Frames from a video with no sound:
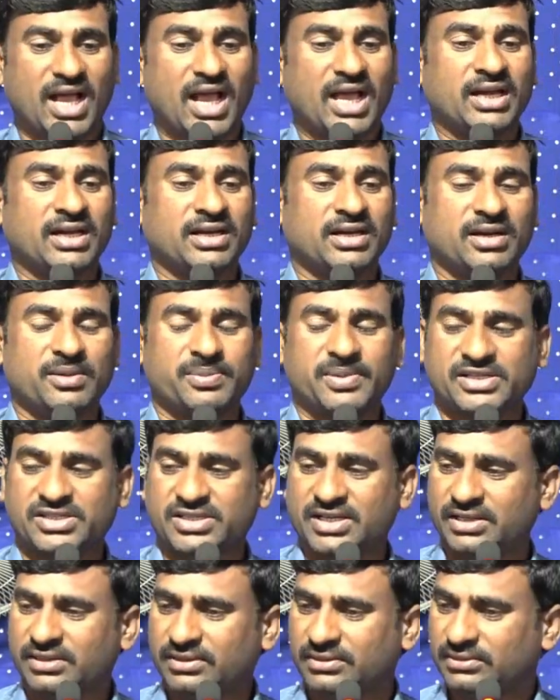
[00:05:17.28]
హండ్రెడ్
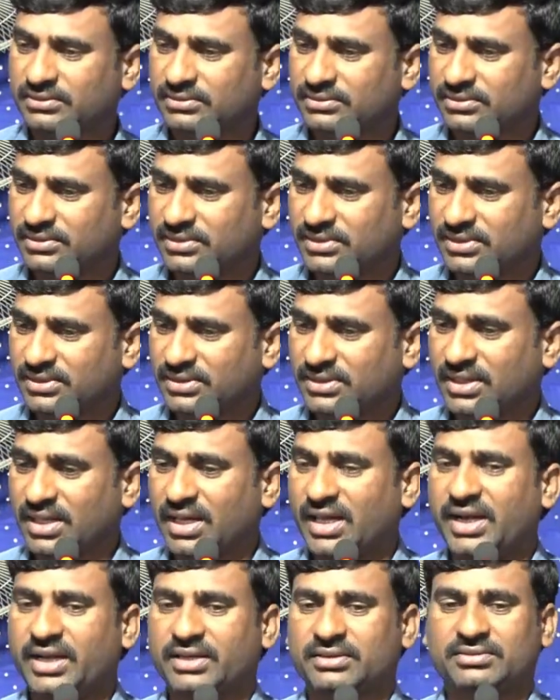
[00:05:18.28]
పర్సెంట్
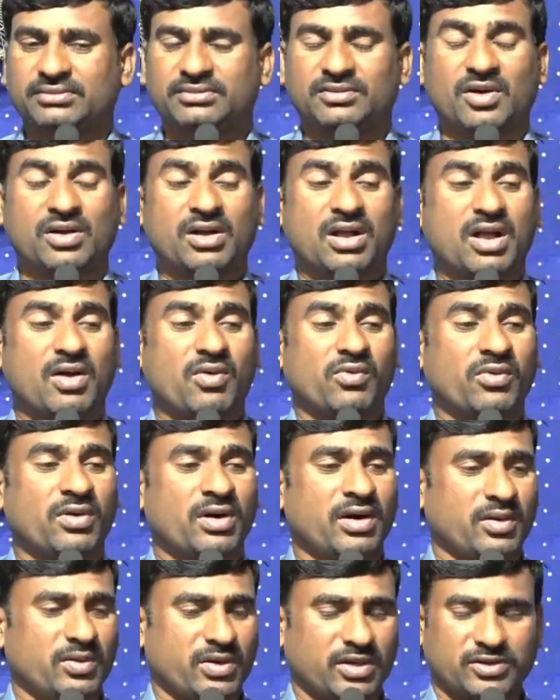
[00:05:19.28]
కరెక్ట్ ఒక్క
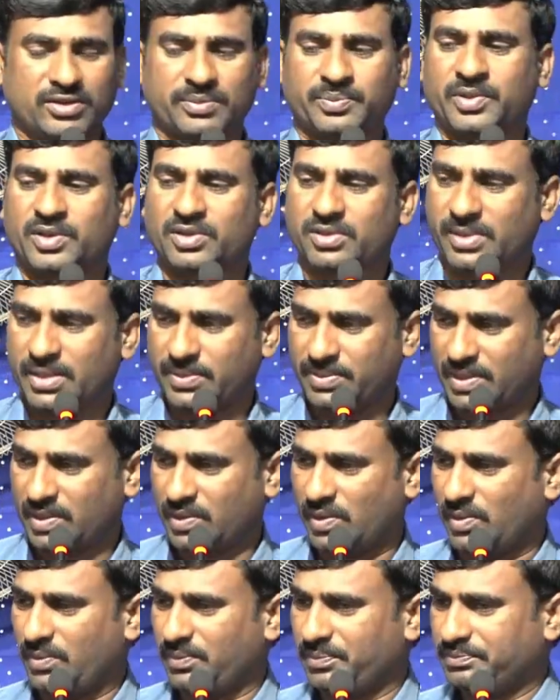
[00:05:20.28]
వర్డ్ కూడా తప్పు ఉండదు
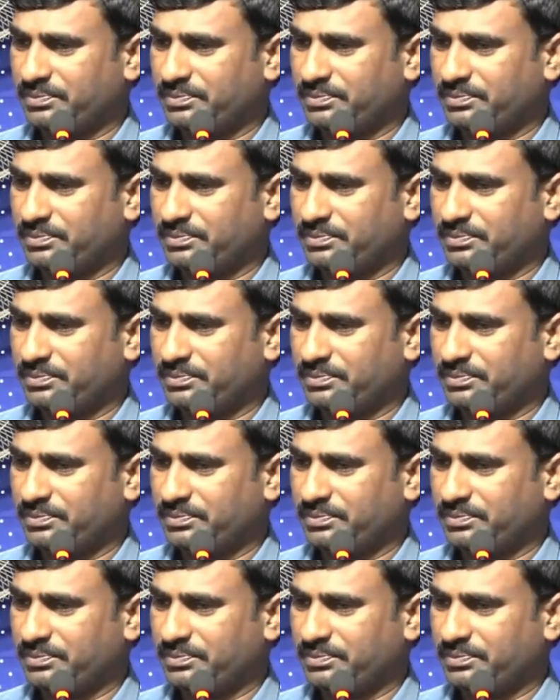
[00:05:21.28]
బైబిల్లో